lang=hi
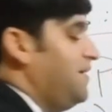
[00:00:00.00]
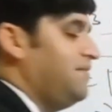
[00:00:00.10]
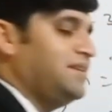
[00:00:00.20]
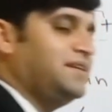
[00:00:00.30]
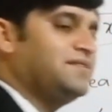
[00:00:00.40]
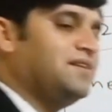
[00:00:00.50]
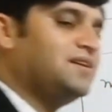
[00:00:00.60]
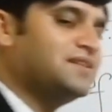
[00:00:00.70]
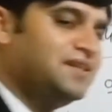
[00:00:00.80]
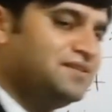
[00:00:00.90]
सेवन के
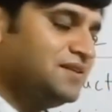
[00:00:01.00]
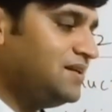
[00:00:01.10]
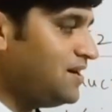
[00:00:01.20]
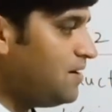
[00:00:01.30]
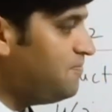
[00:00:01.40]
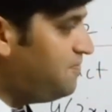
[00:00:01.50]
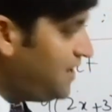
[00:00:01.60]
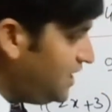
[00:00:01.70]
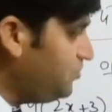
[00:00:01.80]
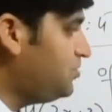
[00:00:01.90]
साथ कैंसिल अब
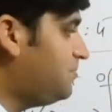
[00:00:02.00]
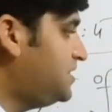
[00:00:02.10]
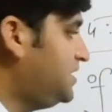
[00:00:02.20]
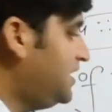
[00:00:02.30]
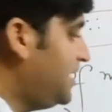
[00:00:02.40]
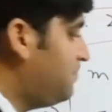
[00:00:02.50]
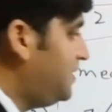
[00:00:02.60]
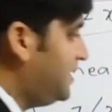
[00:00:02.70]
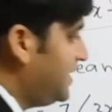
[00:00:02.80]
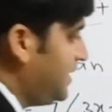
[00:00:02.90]
वैल्यू जो बची हैं
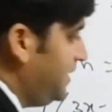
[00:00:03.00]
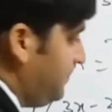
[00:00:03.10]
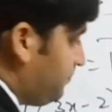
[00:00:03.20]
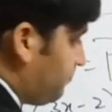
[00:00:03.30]
हम लिखेंगे